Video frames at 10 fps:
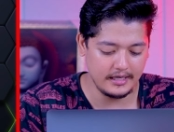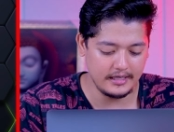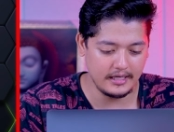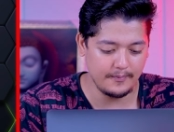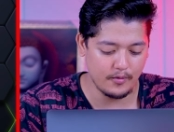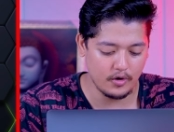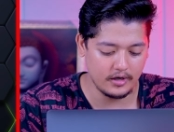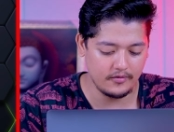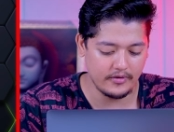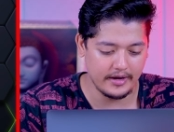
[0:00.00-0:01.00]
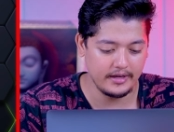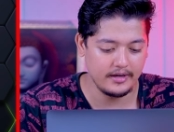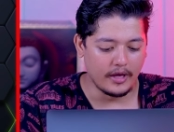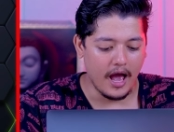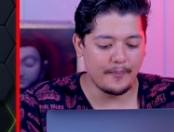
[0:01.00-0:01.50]
ई टी पॉकेट फाई
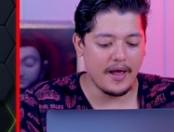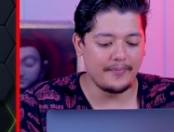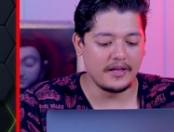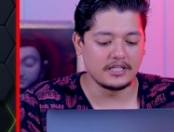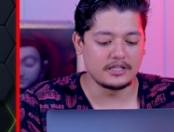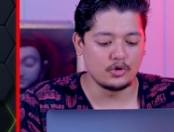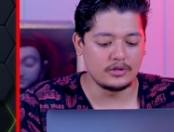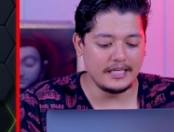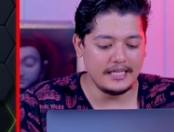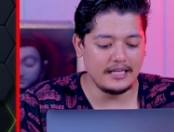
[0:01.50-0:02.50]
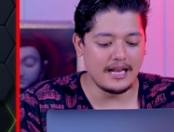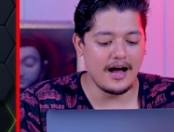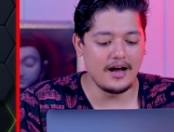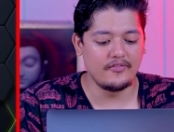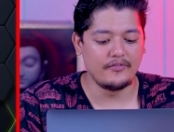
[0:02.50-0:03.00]
तो यहाँ पे आप देख सकते हो तीन
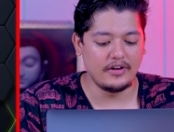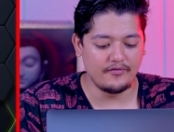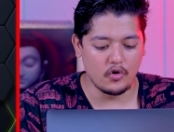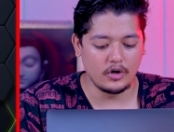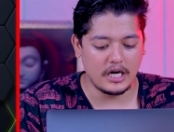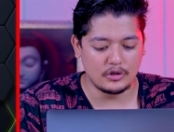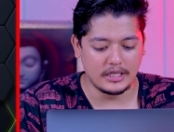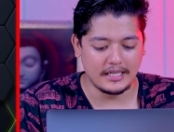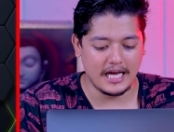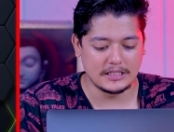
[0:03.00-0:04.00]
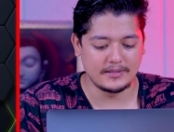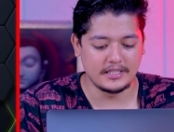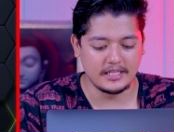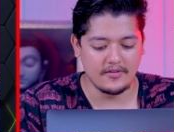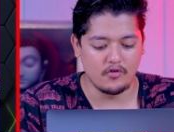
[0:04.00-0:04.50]
लाख फिफ्टी फोर थाउजेंड के
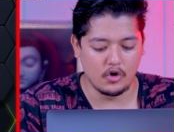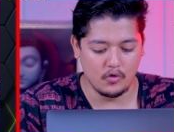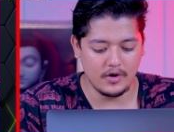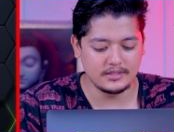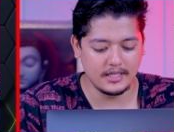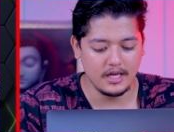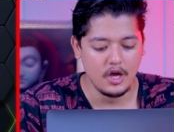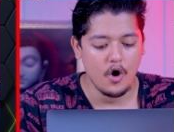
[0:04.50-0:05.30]
आसपास इनके फॉलोअर्स हैं